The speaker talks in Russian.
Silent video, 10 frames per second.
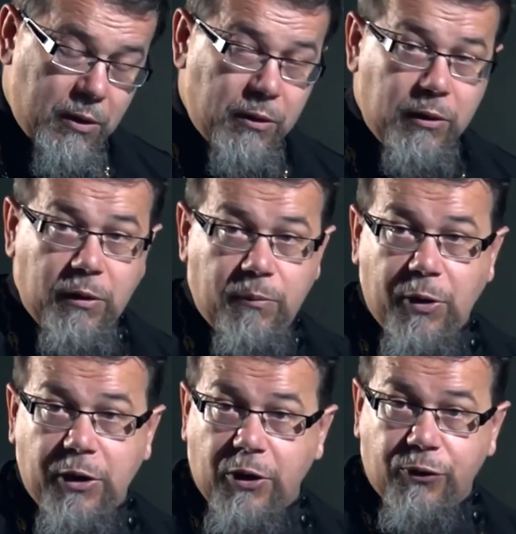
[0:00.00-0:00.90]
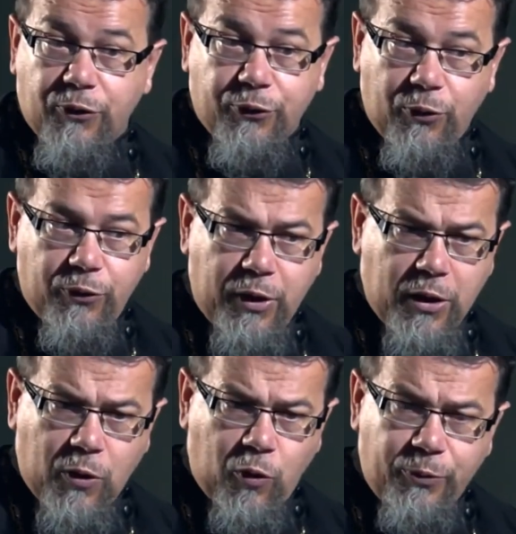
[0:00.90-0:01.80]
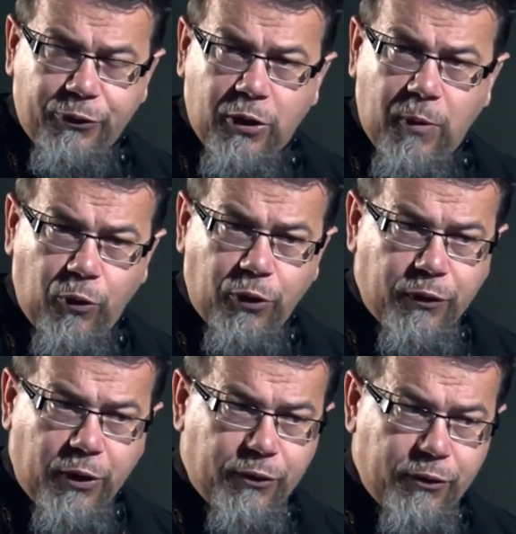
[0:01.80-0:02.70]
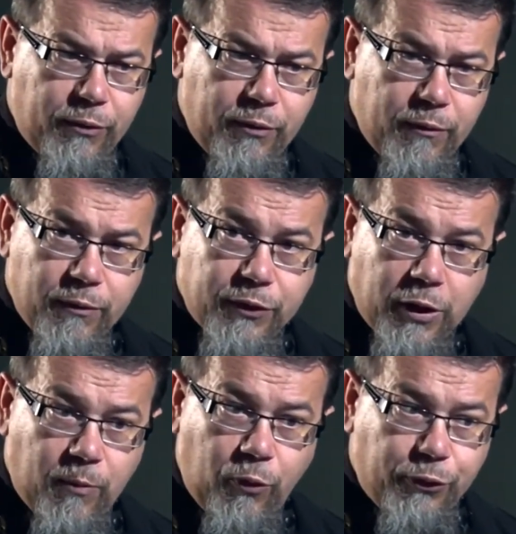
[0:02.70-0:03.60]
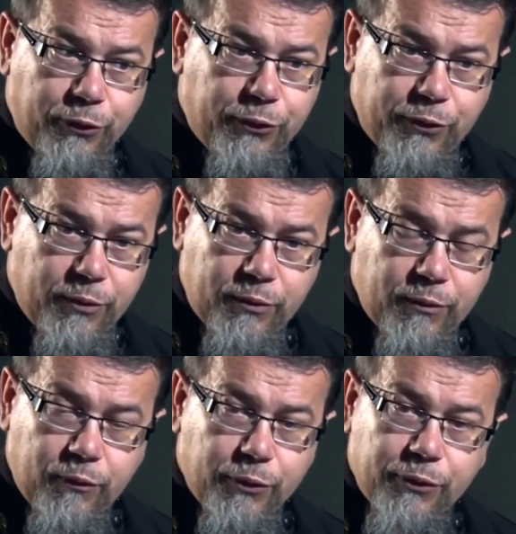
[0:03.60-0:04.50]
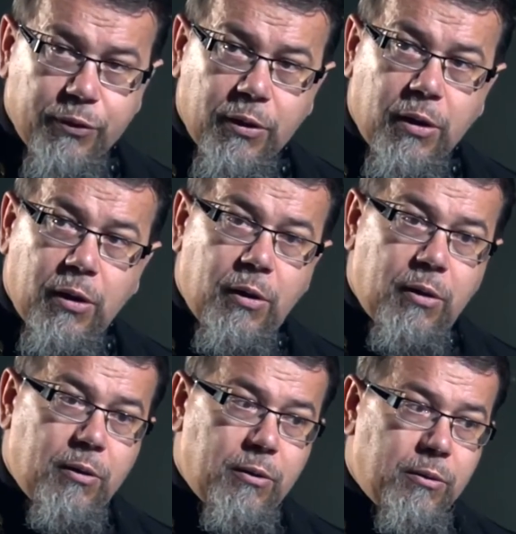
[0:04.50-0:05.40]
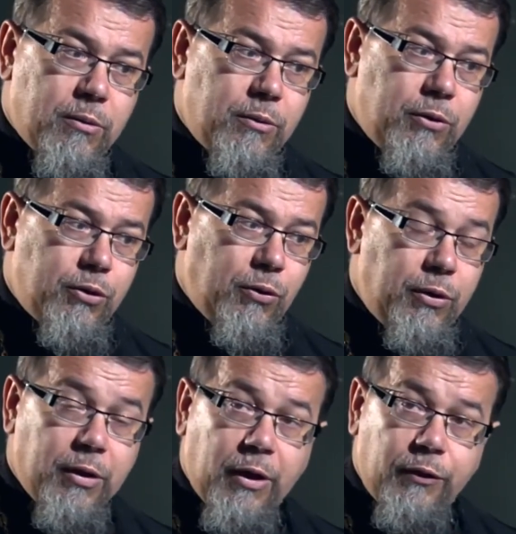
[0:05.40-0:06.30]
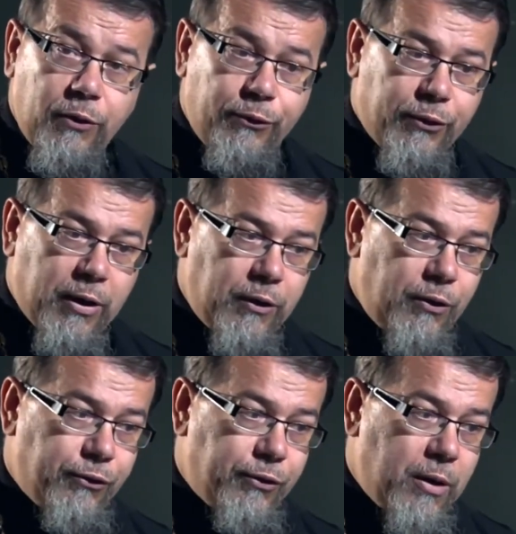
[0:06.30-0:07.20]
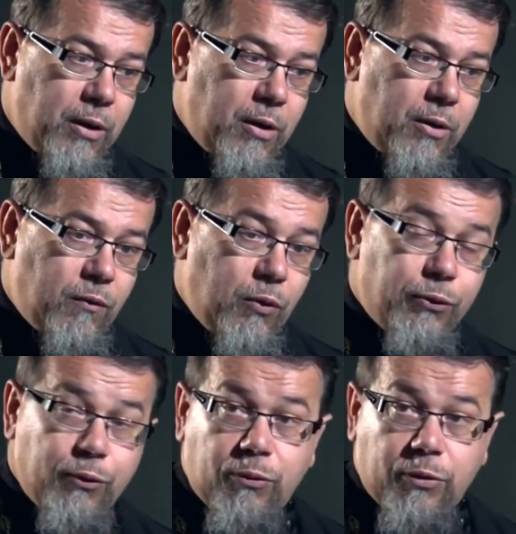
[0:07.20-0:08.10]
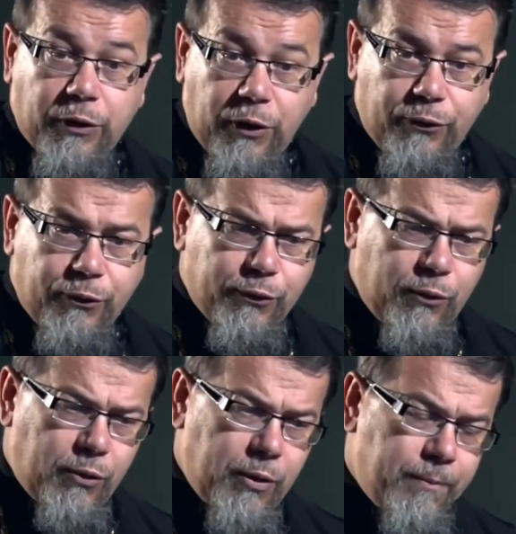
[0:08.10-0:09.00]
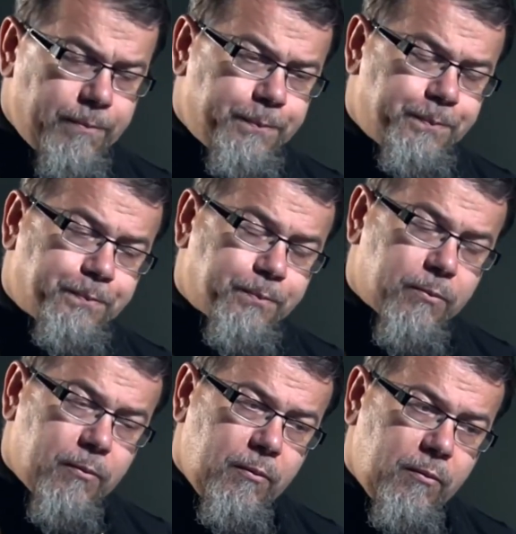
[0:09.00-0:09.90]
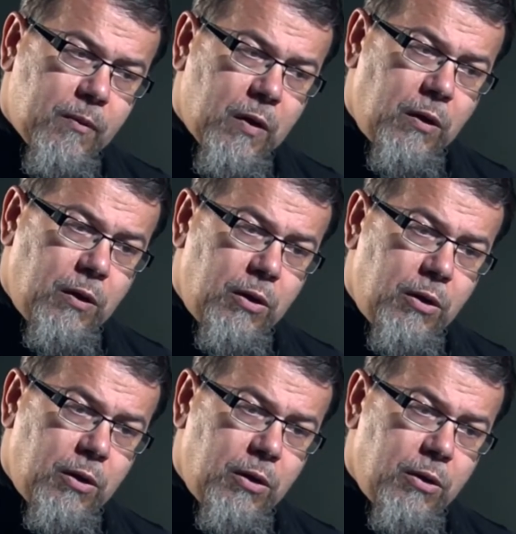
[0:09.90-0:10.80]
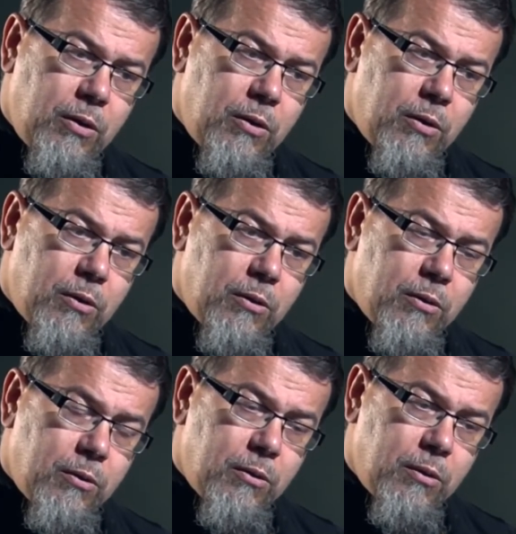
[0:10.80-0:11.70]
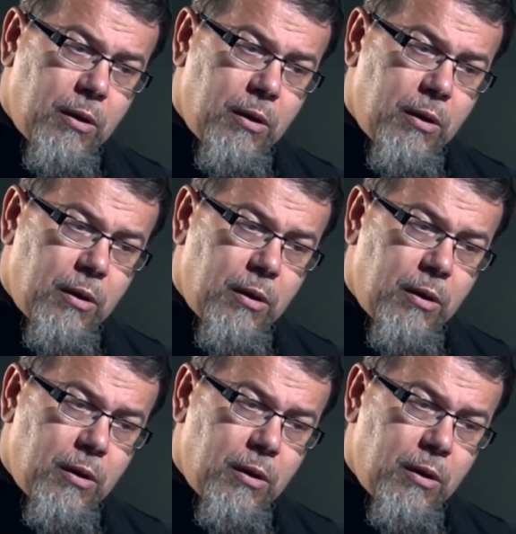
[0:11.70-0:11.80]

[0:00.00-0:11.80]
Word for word: и понятно, что ни о каком Соломоне, даже Соломон вот э, еще и не родился, конечно, вот, ну, родится скоро, и